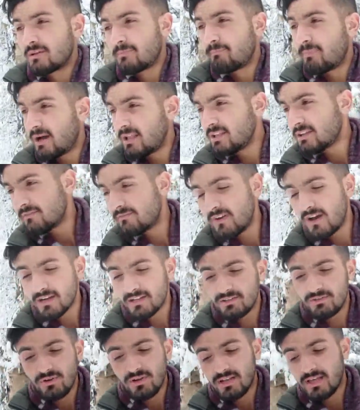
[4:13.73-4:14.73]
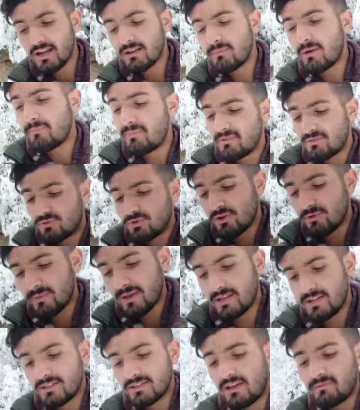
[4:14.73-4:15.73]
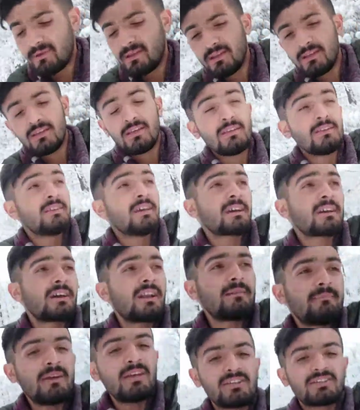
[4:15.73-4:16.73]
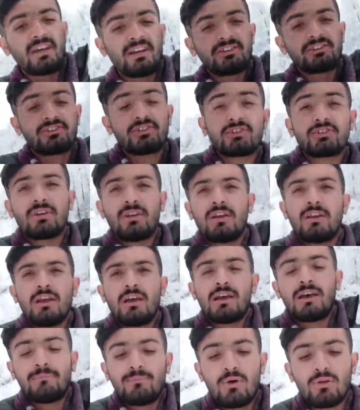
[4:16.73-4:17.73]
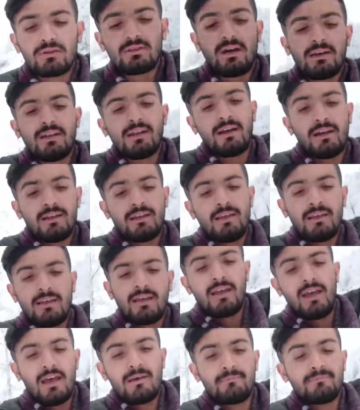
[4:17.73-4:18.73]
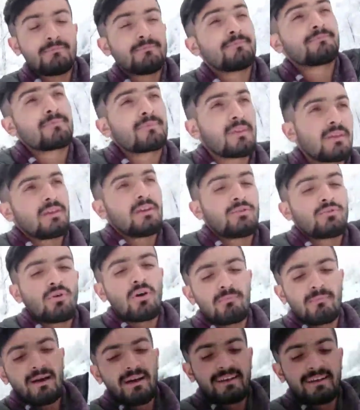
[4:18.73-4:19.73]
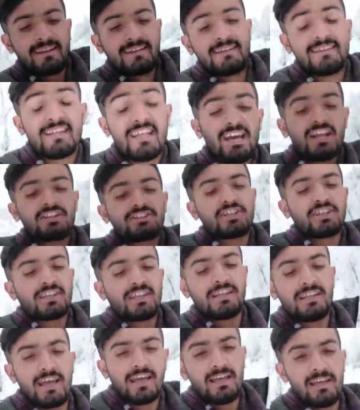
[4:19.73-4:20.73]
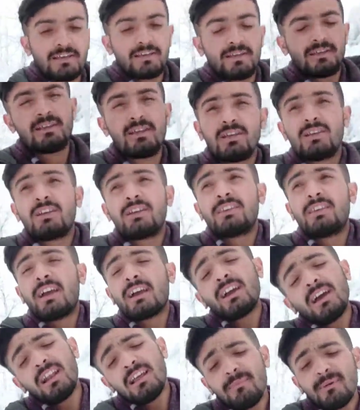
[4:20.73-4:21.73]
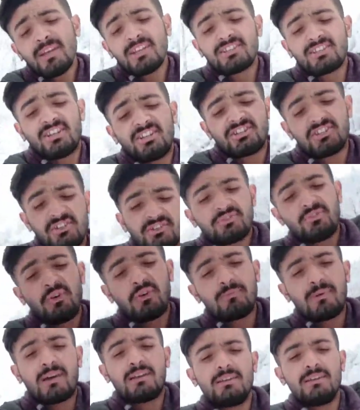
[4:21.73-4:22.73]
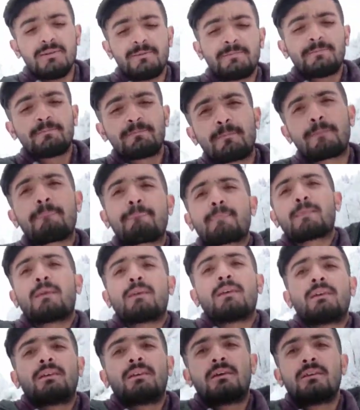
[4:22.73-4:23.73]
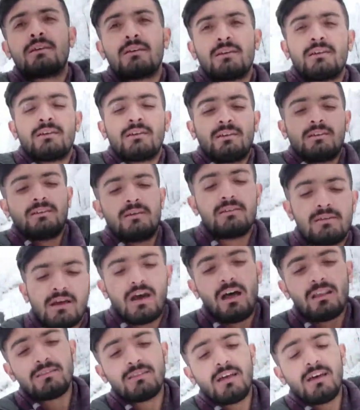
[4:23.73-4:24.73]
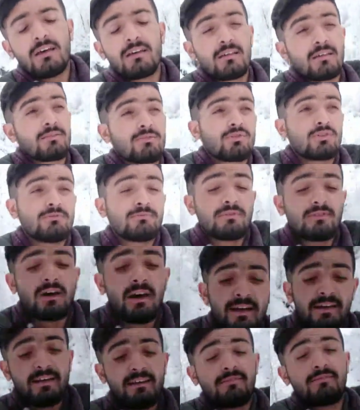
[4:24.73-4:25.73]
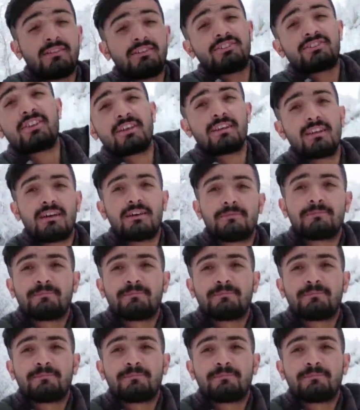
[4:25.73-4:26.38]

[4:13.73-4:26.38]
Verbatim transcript: Balık var diyorlar ama biz görmedik tabi. Yakalamaya çalıştık hem oltayla hem normal diğer şekilde. Yakalamaya çalıştık olmadı. Ee, Allah sonumuzu hayretsin inşallah.